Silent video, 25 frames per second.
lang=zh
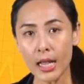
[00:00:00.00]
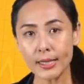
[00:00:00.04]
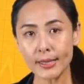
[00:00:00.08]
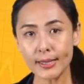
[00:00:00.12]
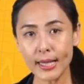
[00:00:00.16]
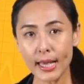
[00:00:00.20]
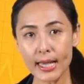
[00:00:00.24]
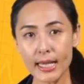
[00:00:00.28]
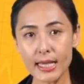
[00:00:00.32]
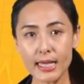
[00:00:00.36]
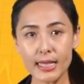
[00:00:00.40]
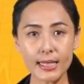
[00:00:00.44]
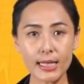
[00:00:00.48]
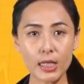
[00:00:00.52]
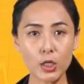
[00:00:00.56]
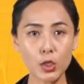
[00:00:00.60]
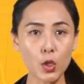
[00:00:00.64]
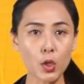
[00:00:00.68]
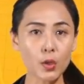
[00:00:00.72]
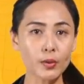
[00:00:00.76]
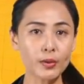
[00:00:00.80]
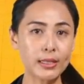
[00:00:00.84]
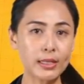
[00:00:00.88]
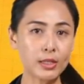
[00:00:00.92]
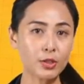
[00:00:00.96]
在疫情
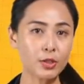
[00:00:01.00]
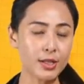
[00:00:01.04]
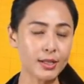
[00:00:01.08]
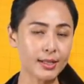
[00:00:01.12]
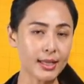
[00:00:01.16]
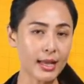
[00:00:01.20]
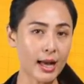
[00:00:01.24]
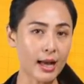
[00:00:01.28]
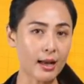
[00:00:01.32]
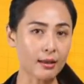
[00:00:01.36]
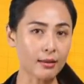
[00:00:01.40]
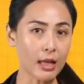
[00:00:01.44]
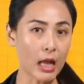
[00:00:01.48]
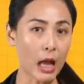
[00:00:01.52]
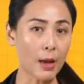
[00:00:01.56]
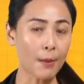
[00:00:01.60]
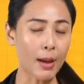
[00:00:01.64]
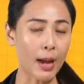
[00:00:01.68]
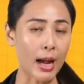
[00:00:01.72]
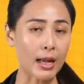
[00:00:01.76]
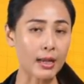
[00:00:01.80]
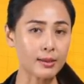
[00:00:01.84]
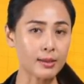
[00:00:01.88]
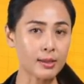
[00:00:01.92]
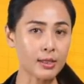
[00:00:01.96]
冲击之下，大
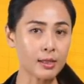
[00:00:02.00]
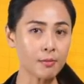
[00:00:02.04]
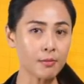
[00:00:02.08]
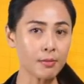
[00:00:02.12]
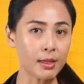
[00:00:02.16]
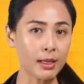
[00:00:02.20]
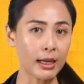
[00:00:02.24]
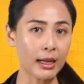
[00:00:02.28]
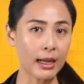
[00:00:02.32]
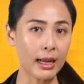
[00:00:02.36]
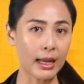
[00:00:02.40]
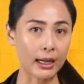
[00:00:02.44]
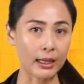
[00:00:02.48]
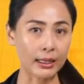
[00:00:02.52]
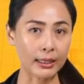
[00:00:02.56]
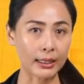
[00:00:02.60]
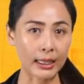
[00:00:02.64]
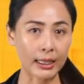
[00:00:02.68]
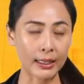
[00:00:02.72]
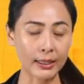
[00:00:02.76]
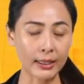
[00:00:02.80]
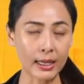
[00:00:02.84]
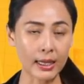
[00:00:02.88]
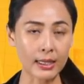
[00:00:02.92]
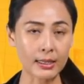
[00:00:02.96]
马今明两
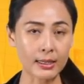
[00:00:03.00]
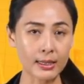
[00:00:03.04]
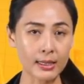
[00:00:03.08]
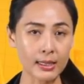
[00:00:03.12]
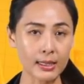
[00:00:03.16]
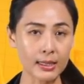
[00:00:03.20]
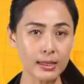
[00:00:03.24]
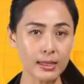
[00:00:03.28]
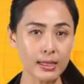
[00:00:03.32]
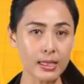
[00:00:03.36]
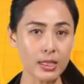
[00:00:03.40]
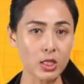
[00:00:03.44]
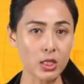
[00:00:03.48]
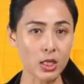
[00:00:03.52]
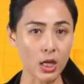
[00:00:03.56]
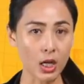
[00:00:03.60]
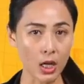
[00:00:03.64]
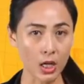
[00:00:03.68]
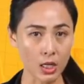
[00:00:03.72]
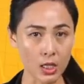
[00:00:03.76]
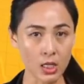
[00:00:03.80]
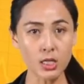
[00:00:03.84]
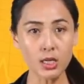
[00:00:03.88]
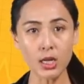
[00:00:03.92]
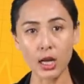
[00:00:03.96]
年的经济
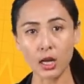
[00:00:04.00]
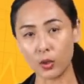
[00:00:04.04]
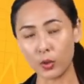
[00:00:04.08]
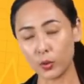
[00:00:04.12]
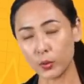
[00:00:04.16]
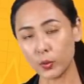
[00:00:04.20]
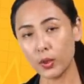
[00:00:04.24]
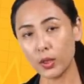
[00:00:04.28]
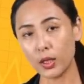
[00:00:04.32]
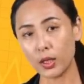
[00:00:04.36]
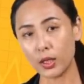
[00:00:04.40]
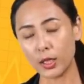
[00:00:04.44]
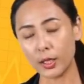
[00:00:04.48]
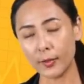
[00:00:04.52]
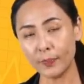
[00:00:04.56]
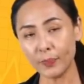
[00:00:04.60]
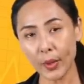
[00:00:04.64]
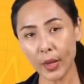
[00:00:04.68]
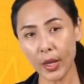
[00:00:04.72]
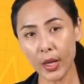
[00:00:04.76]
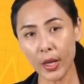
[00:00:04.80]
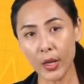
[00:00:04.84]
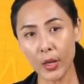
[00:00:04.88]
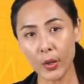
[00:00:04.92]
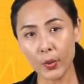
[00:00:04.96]
成长如何？
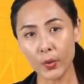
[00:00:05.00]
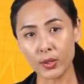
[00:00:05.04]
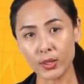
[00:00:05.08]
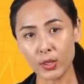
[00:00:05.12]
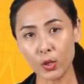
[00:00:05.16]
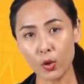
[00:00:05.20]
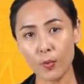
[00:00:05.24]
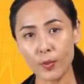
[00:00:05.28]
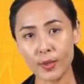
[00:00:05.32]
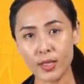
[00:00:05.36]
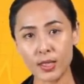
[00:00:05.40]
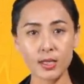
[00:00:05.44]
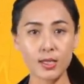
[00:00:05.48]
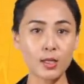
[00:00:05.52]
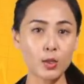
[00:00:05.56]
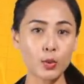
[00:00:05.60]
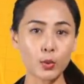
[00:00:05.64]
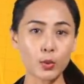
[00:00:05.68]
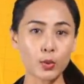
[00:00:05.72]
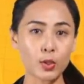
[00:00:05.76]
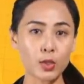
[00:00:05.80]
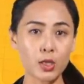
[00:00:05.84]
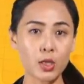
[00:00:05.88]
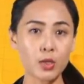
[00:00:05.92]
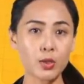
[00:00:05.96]
国际货币基金
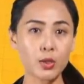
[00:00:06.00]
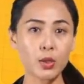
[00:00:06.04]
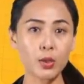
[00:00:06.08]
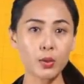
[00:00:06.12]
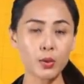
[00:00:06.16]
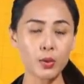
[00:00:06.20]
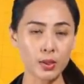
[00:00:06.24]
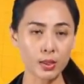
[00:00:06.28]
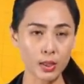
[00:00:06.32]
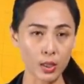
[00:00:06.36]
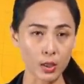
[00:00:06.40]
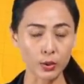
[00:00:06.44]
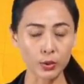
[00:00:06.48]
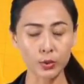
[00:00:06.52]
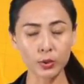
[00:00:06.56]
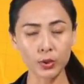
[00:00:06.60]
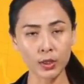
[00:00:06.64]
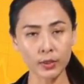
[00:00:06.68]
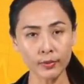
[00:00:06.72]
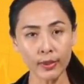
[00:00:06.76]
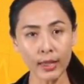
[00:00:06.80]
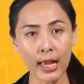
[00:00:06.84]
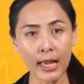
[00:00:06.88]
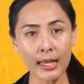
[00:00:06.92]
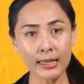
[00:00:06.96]
组织就预测
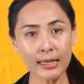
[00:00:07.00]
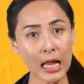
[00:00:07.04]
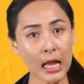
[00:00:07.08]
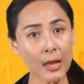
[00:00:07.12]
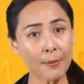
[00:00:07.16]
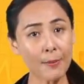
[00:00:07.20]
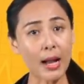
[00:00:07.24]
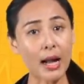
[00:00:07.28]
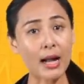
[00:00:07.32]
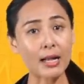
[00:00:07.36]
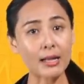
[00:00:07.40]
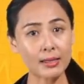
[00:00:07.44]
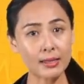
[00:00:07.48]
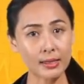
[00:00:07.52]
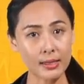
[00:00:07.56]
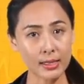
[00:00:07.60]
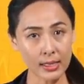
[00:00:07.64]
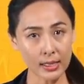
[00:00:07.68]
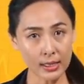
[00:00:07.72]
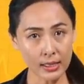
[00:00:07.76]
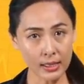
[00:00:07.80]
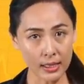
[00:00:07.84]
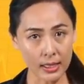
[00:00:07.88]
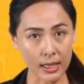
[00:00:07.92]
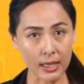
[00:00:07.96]
说，大马
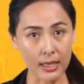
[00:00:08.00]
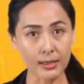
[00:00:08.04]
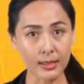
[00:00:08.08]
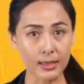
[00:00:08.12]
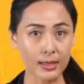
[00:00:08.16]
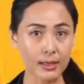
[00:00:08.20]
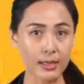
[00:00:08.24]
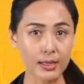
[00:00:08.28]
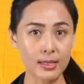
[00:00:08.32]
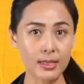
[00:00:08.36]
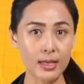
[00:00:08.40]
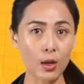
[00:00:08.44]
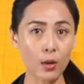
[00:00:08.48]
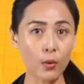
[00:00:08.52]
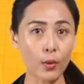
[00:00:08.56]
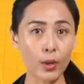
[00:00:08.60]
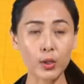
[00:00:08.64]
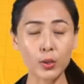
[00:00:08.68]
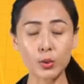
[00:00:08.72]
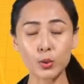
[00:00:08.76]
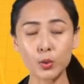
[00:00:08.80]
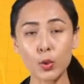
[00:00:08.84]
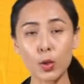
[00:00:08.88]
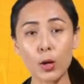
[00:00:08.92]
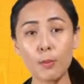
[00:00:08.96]
今年经济将萎
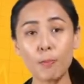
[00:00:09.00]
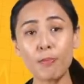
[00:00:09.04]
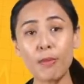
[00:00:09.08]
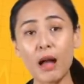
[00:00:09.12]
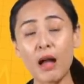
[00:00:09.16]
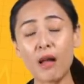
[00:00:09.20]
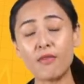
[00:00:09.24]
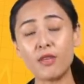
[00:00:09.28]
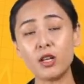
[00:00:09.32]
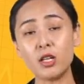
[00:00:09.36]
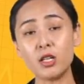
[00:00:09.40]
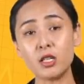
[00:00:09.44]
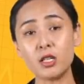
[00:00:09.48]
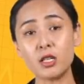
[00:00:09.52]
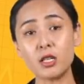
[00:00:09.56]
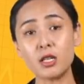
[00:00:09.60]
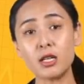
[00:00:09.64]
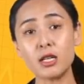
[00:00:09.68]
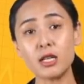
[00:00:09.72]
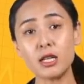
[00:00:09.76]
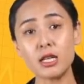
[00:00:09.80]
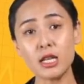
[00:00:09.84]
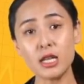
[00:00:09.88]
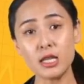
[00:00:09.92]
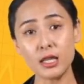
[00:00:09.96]
缩百分
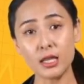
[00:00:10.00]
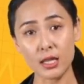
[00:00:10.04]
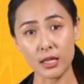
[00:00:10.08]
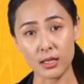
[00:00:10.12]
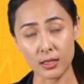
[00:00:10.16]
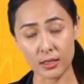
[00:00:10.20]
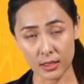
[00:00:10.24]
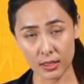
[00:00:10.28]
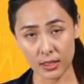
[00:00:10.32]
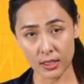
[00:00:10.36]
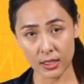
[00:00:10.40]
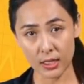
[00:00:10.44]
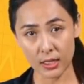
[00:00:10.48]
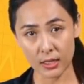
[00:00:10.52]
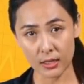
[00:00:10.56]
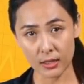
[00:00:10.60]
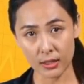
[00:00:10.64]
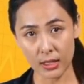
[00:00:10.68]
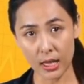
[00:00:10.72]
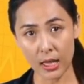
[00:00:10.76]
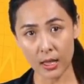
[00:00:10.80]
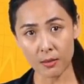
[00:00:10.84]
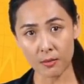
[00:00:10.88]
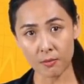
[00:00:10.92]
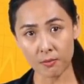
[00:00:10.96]
之一点七，
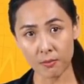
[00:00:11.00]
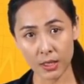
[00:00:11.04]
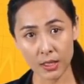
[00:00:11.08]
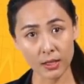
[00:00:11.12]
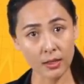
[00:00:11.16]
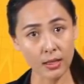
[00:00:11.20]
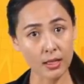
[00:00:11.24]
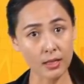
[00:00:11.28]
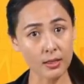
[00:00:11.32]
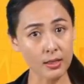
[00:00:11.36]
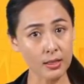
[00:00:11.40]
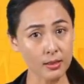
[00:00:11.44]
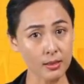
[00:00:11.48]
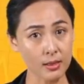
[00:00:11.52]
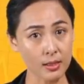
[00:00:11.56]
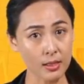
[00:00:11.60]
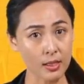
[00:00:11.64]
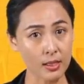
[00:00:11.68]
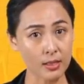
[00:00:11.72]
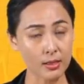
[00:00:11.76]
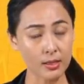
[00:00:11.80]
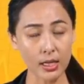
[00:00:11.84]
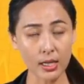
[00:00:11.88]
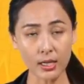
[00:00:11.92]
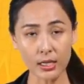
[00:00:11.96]
但明年经
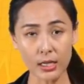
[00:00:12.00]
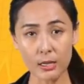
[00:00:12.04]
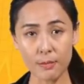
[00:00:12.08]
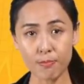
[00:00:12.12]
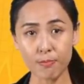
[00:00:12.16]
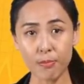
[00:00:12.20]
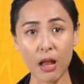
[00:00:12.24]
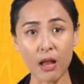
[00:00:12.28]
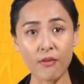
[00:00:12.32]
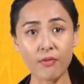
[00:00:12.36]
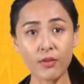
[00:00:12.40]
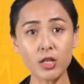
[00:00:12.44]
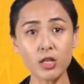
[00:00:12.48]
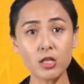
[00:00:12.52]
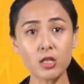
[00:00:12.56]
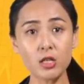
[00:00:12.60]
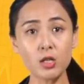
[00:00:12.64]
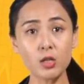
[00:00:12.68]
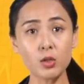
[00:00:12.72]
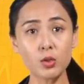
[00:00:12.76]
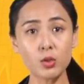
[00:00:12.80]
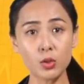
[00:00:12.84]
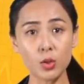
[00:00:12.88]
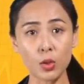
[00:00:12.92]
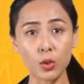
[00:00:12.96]
济将以百分
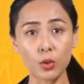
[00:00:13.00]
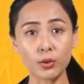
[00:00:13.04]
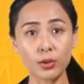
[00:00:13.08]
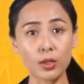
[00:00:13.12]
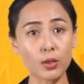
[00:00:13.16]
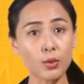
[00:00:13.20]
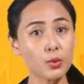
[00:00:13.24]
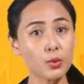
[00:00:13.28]
之九的